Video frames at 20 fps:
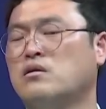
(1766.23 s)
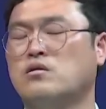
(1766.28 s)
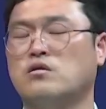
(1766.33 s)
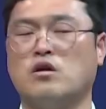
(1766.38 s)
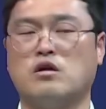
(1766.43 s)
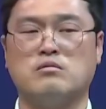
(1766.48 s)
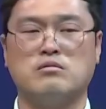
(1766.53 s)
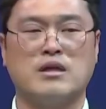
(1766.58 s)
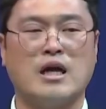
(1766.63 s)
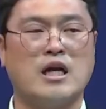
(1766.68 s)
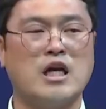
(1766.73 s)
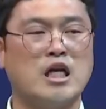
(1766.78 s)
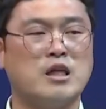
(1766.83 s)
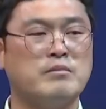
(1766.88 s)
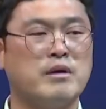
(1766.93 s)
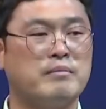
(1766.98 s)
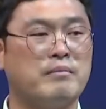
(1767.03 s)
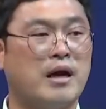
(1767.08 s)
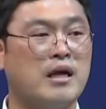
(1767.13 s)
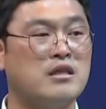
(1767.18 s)
여러분
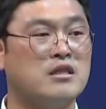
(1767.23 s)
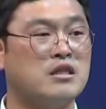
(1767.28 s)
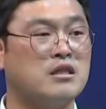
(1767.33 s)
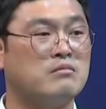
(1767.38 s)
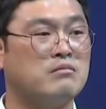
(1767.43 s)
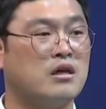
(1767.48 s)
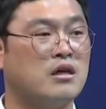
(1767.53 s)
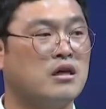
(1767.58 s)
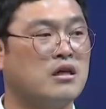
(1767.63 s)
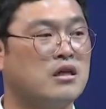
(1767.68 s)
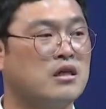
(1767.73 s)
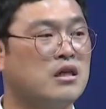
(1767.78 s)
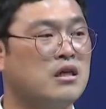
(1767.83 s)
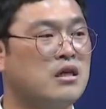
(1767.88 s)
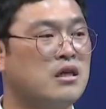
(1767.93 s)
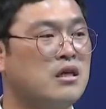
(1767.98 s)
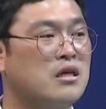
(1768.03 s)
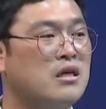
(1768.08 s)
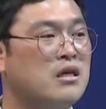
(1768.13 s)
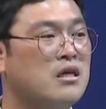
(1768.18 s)
하나님의 말씀에
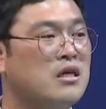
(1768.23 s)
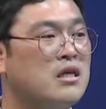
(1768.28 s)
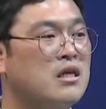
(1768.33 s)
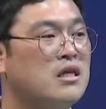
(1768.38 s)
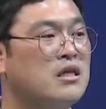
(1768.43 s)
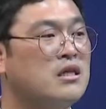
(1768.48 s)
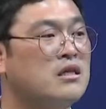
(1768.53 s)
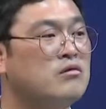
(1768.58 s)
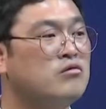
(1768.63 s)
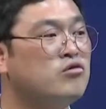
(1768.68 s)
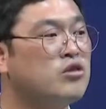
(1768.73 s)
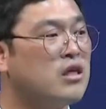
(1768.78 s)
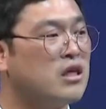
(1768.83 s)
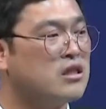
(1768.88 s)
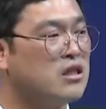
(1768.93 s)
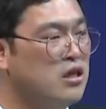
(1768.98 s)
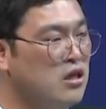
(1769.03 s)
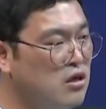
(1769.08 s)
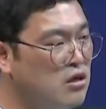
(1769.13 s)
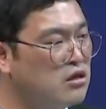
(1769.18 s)
우리가
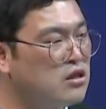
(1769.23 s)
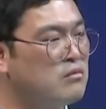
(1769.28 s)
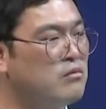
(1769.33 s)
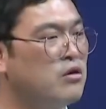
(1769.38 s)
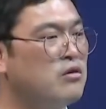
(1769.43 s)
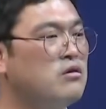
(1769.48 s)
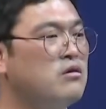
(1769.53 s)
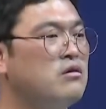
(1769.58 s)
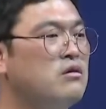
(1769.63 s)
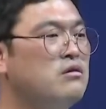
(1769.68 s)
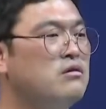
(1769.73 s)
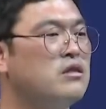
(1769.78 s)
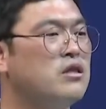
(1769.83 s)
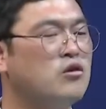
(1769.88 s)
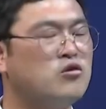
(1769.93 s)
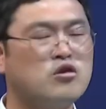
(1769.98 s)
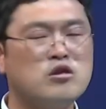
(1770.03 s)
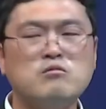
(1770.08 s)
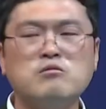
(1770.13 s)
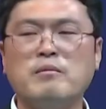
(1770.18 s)
들려지면요
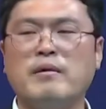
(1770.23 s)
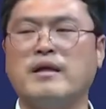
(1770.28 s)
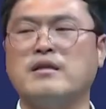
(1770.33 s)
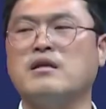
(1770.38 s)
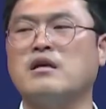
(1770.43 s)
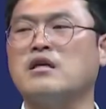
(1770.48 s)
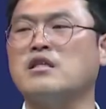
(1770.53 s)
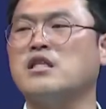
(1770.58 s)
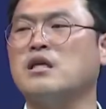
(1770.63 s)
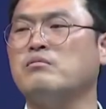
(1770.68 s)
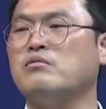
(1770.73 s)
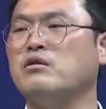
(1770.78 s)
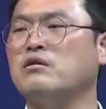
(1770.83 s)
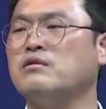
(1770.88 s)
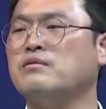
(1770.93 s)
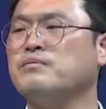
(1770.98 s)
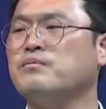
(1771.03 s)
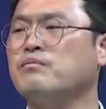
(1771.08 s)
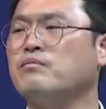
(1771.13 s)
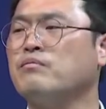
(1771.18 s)
예수님을 만나게
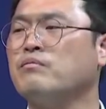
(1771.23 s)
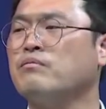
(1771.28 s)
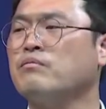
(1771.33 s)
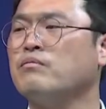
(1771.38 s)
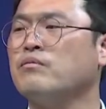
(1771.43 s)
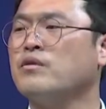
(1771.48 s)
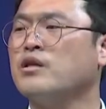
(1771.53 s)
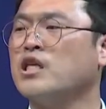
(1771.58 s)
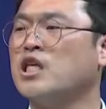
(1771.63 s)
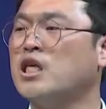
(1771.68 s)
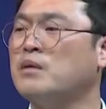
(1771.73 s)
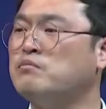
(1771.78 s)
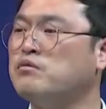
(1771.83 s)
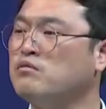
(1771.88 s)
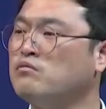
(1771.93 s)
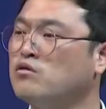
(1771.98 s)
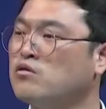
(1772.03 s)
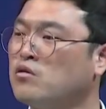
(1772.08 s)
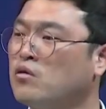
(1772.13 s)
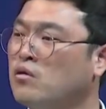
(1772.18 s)
되면
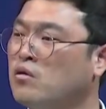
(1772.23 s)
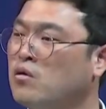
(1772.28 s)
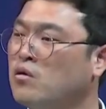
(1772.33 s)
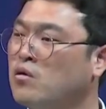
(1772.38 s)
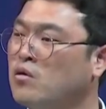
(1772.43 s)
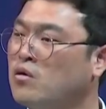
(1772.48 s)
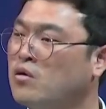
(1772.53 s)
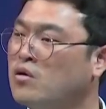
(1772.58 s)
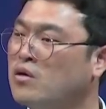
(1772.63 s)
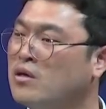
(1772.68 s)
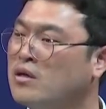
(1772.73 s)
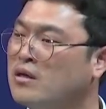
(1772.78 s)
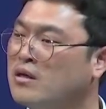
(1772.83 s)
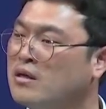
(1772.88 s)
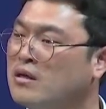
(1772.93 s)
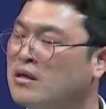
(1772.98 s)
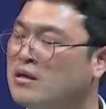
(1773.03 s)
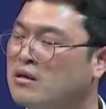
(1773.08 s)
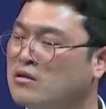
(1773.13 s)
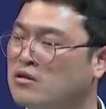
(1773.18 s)
기쁨으로
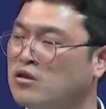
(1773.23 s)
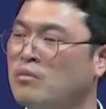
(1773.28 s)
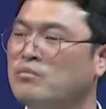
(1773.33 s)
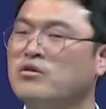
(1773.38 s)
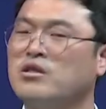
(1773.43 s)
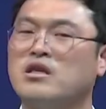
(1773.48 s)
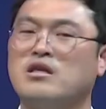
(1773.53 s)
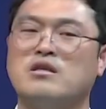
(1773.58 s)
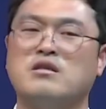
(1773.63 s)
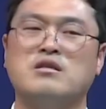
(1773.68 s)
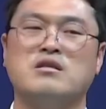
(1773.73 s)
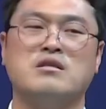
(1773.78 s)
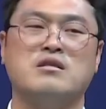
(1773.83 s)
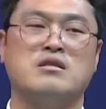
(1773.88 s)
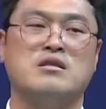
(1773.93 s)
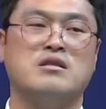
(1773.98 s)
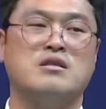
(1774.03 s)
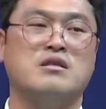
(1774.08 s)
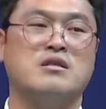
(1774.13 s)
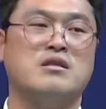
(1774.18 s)
섬기기를
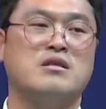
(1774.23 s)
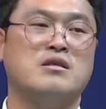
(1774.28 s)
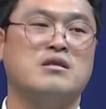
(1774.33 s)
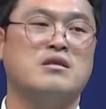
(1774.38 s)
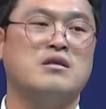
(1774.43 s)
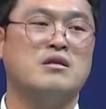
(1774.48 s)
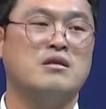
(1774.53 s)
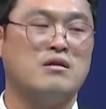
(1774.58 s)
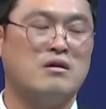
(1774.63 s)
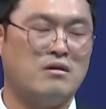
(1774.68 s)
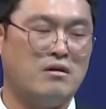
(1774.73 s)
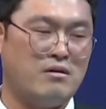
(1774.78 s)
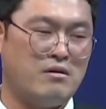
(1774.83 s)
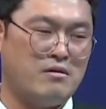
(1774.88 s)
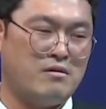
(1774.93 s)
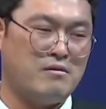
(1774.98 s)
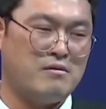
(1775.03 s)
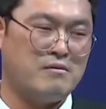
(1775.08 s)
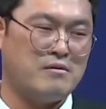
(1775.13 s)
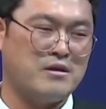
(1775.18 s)

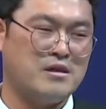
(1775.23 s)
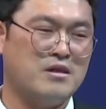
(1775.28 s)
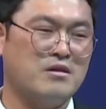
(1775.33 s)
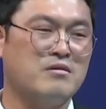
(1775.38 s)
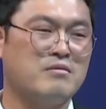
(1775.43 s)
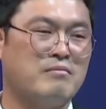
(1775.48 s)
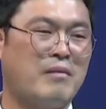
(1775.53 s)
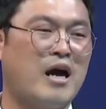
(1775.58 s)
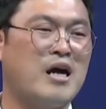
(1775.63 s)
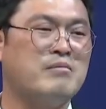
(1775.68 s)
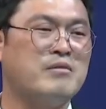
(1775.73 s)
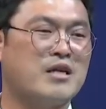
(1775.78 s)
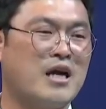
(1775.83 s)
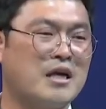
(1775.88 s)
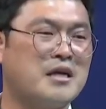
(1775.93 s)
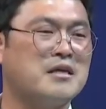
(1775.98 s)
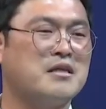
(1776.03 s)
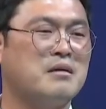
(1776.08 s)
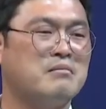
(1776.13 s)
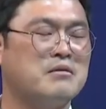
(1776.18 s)
어, 그런 마음을
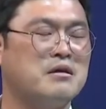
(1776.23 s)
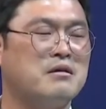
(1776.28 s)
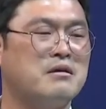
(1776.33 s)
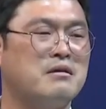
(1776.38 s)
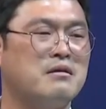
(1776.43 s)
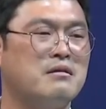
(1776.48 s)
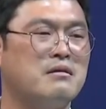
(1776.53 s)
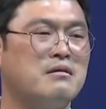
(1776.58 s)
갖게 됩니다.